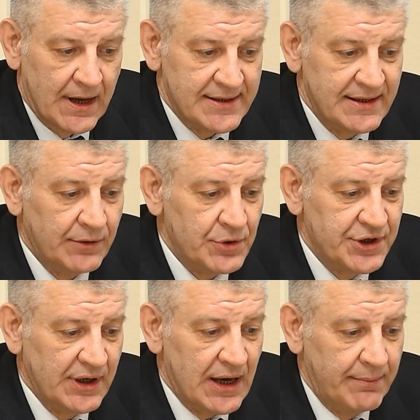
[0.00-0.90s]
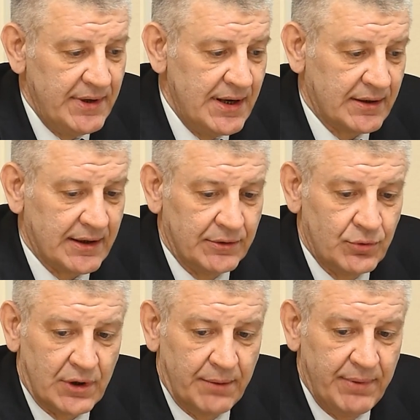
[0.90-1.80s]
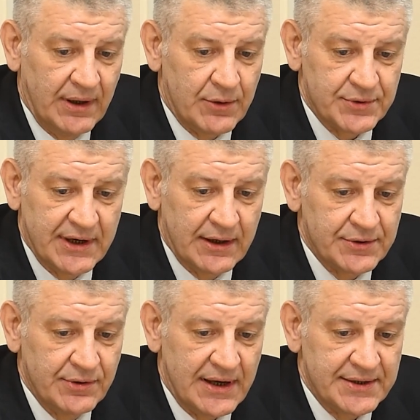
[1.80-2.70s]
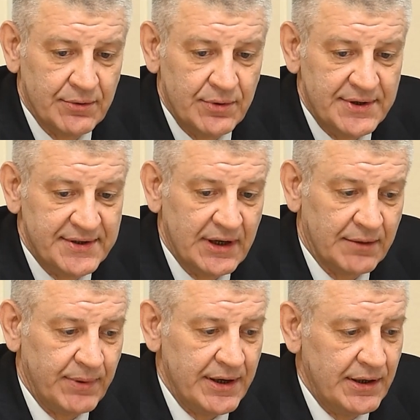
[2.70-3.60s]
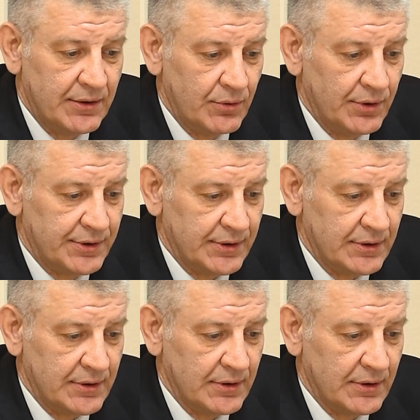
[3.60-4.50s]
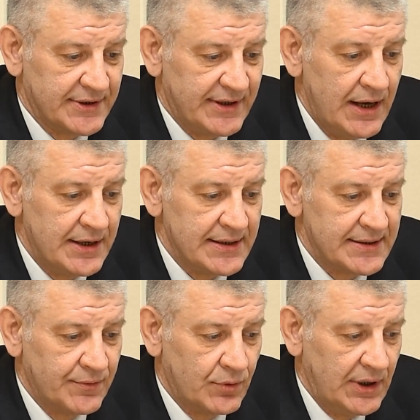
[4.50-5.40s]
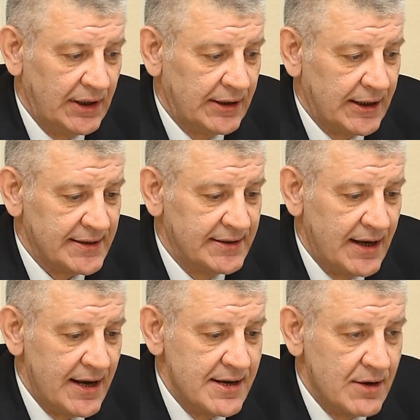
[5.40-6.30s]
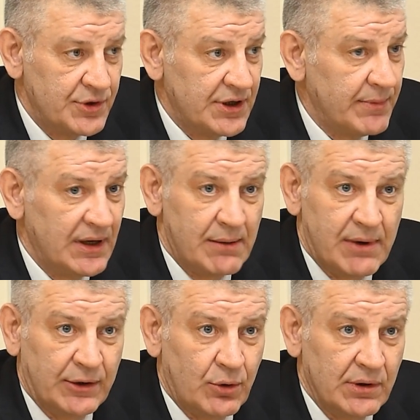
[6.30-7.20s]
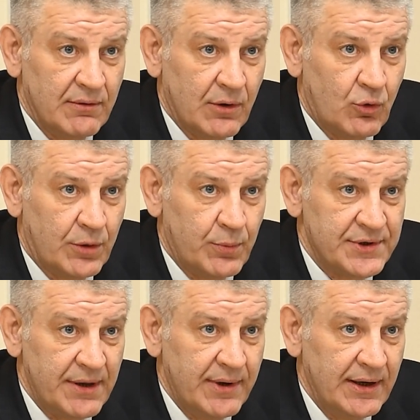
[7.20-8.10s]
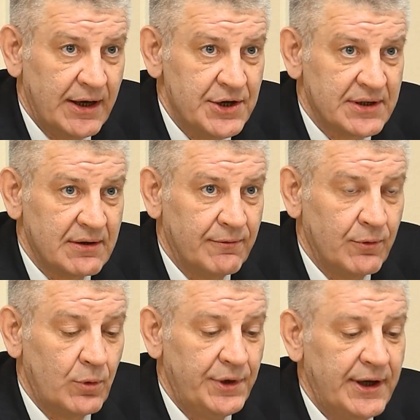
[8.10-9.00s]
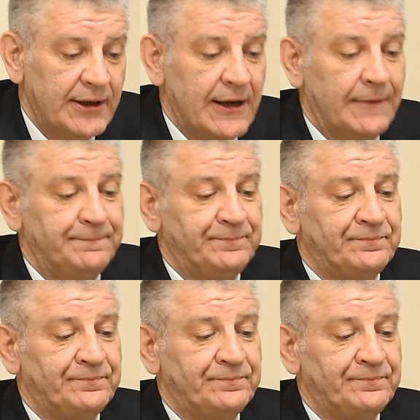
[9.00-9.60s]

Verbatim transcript: Э, следующий объект, который Белорусский государственный университет планирует к строительству, это здание учебно лабораторного корпуса биологического факультета